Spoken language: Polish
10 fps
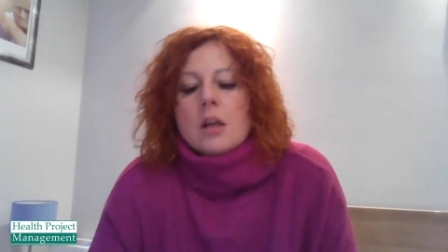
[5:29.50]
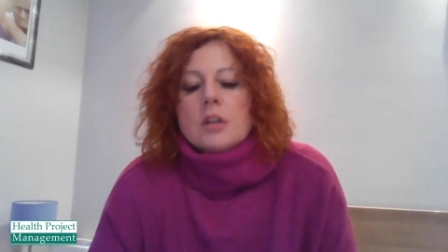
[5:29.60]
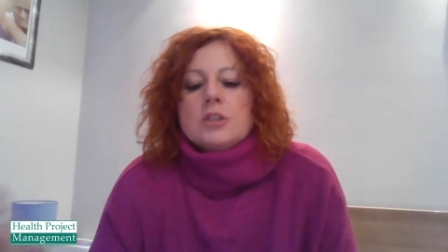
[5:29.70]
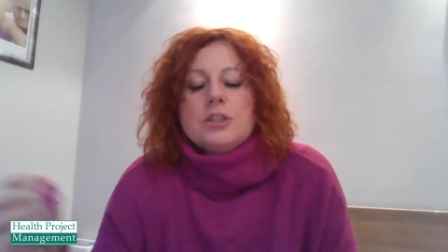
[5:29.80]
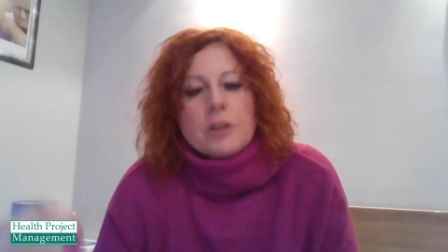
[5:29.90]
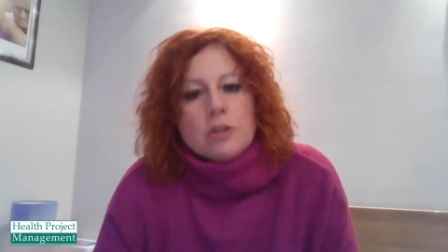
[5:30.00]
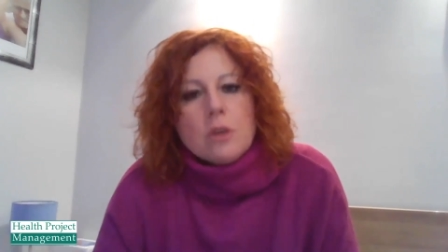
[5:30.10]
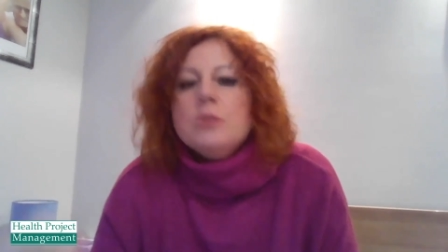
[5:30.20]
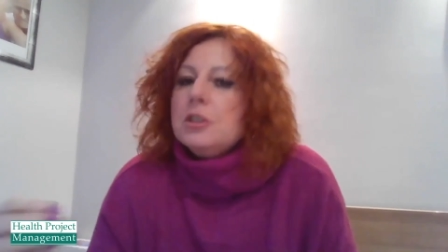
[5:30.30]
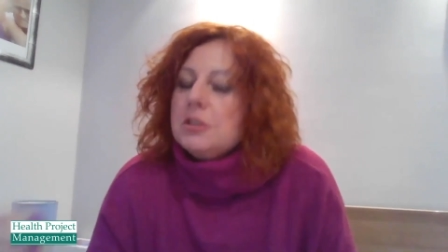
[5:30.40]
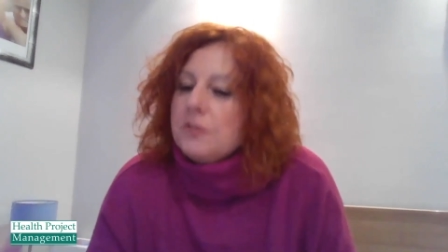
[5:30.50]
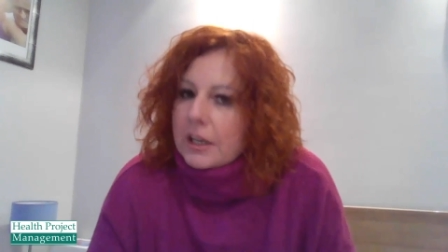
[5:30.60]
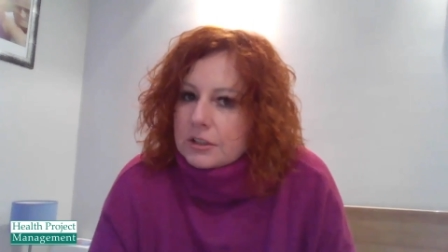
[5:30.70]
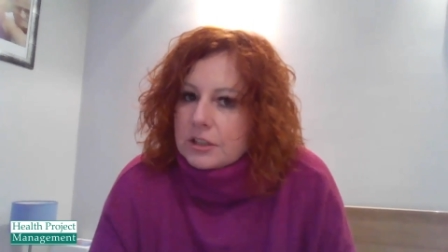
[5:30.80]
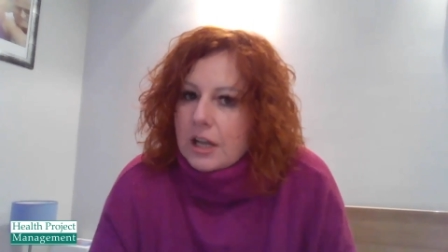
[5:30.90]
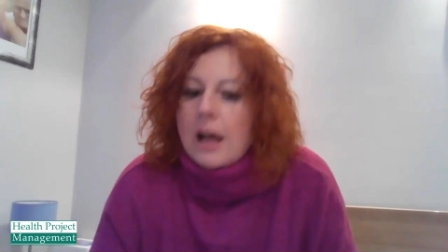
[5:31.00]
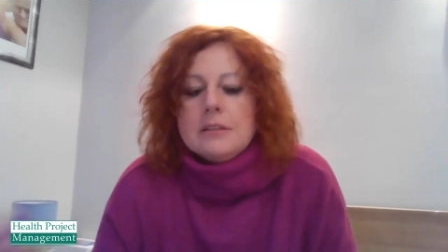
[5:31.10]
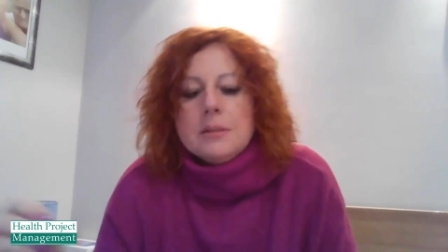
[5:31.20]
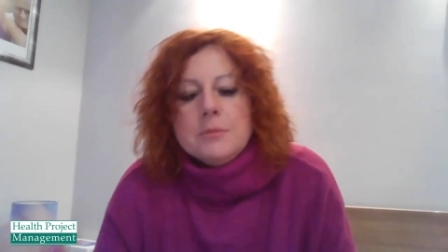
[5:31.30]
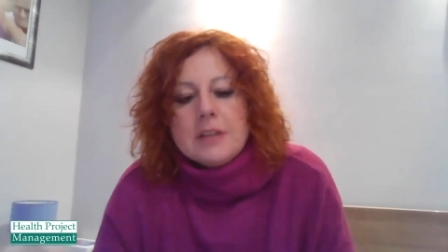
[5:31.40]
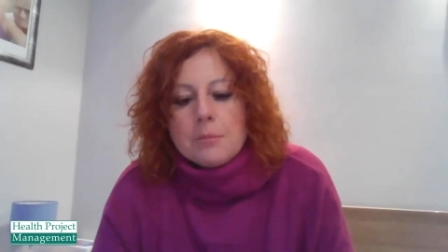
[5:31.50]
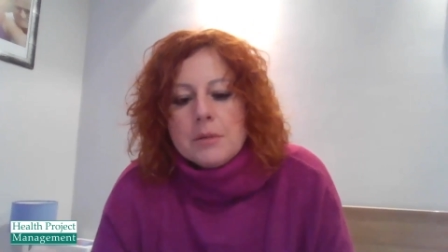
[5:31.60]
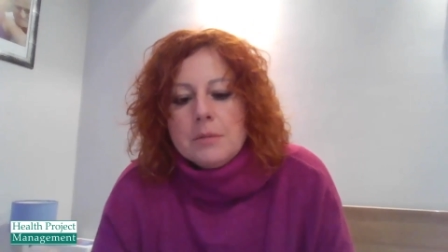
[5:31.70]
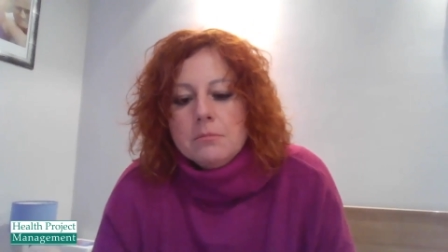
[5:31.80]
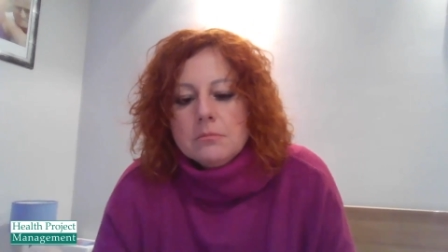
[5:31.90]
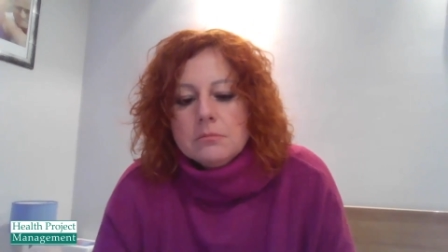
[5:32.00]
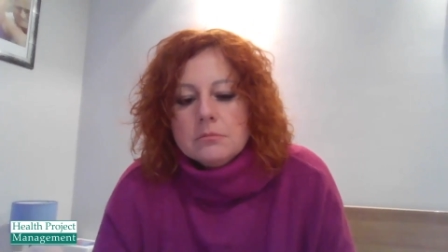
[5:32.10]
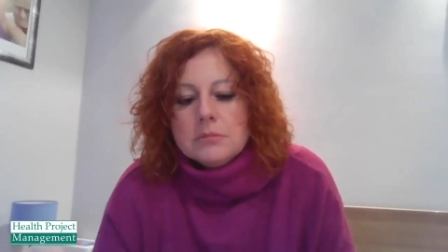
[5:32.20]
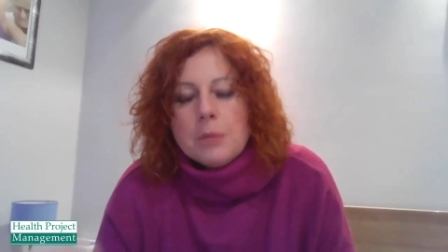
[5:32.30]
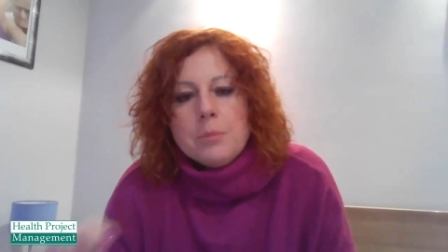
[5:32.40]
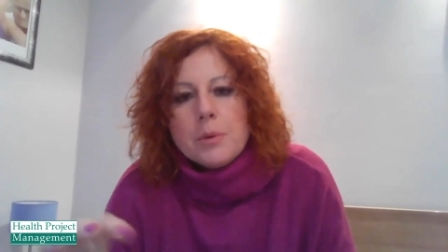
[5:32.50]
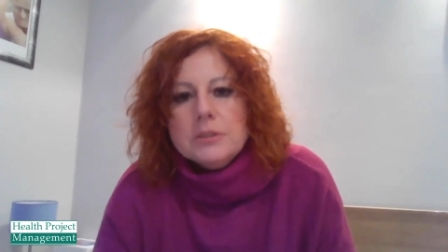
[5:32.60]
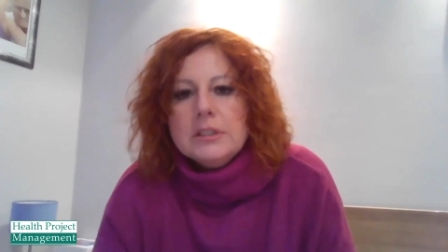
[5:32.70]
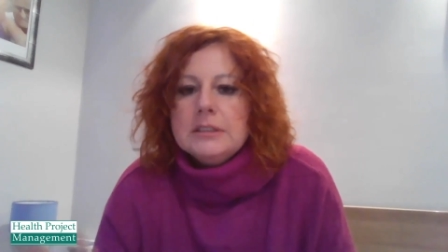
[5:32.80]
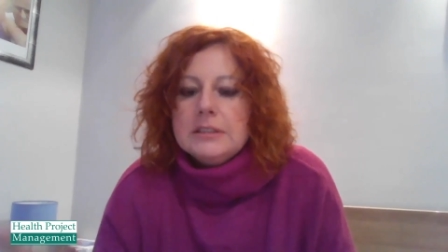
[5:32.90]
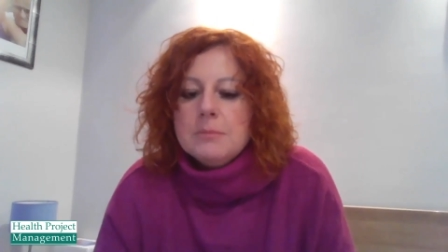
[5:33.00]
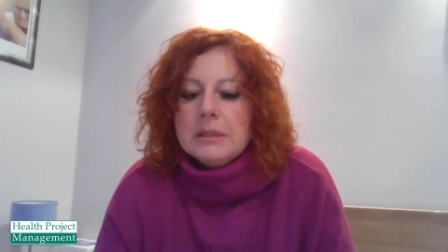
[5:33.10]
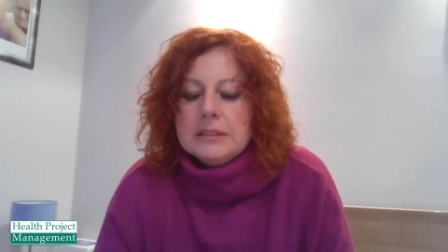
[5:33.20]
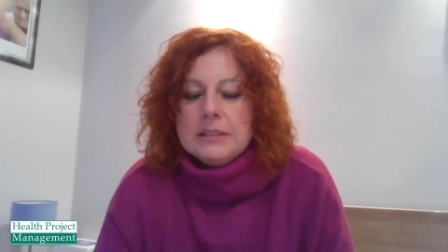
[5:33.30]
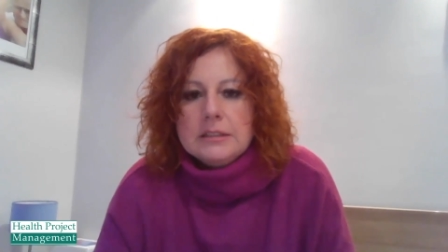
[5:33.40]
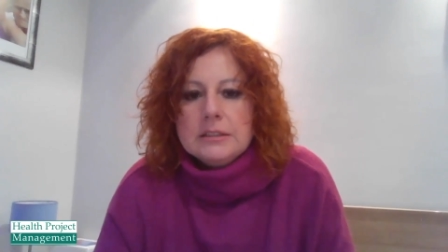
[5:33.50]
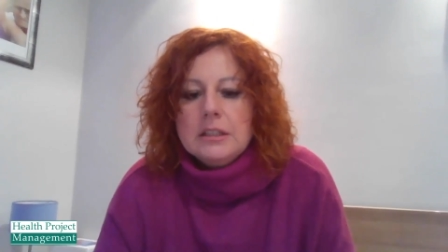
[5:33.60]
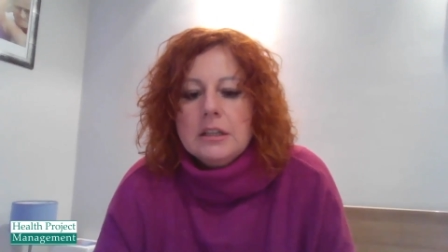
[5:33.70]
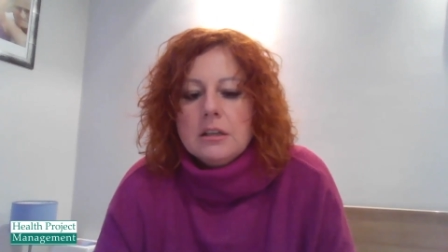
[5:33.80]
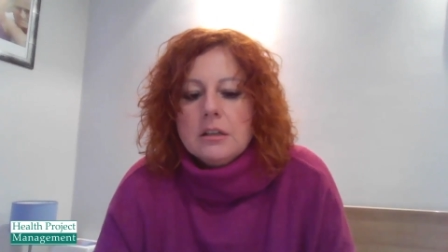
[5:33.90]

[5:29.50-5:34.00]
że świadomość jest większa, a tym samym ten proces stygmatyzacji